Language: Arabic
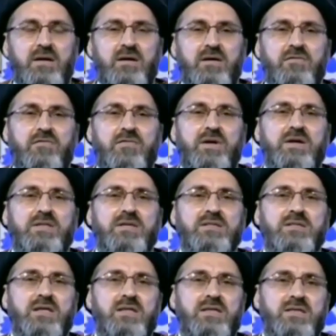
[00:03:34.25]

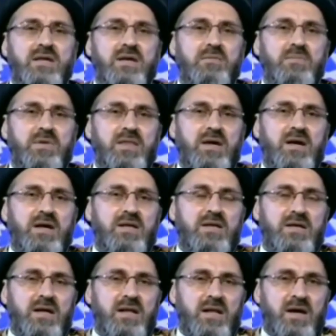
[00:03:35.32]
فيتصدق
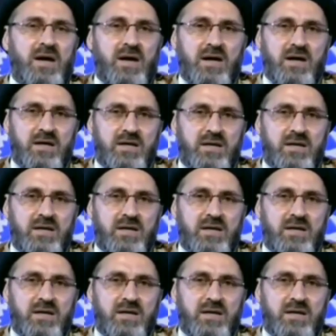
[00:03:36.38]
بذلك الحق